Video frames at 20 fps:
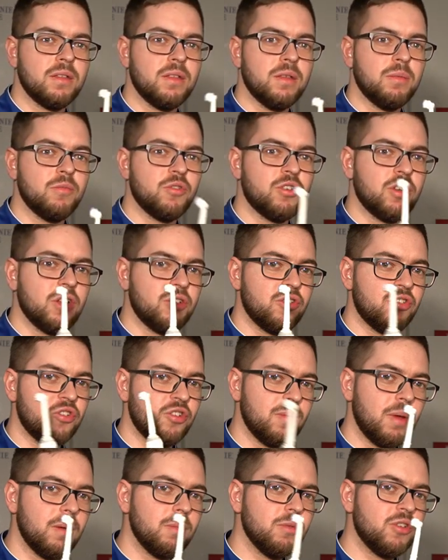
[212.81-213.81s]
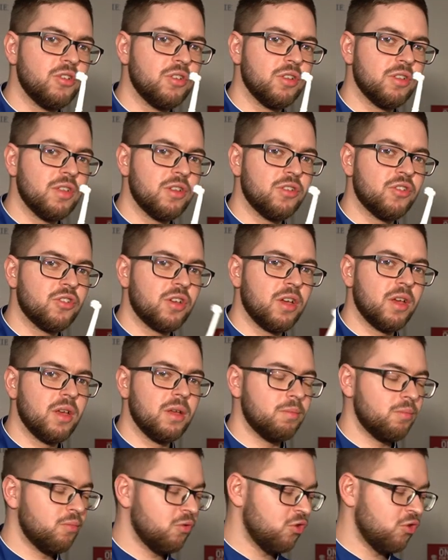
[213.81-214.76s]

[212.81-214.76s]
tym, że trzymamy szczoteczkę,